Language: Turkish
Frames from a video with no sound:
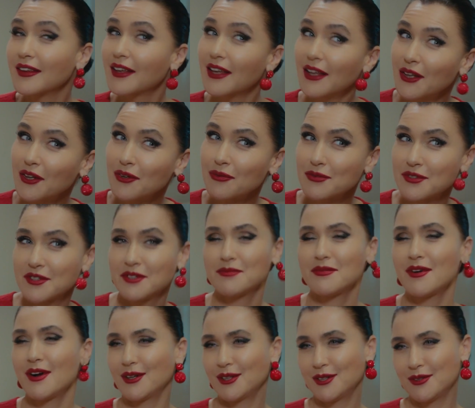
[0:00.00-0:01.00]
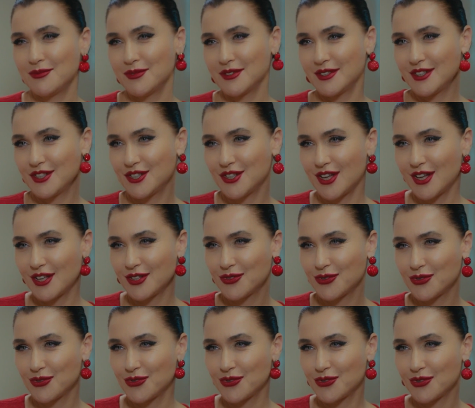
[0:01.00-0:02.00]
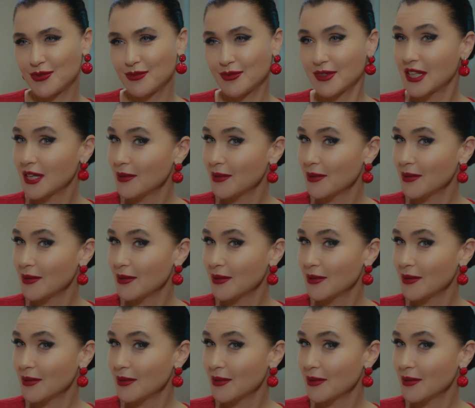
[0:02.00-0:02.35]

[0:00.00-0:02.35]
Gelir bizim aklımıza Cansucuğum.